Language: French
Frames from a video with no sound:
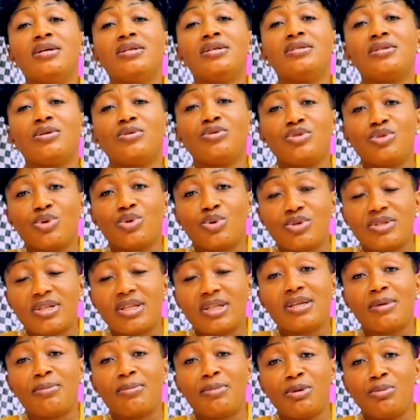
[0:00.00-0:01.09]
C'est le 07
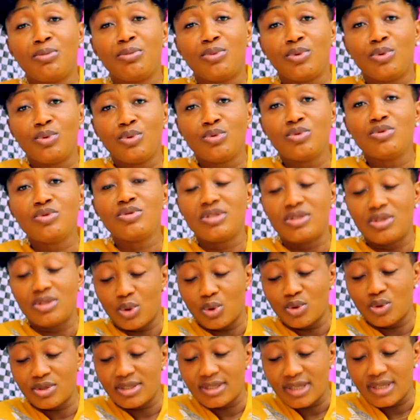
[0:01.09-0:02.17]
qui s'appelle Boulou,
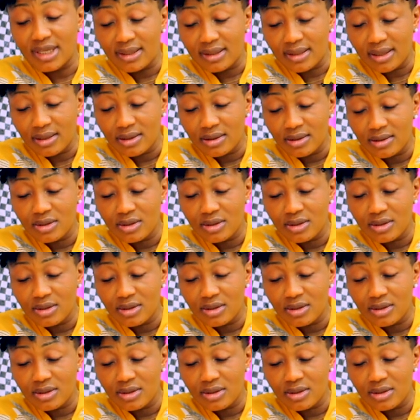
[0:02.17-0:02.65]
07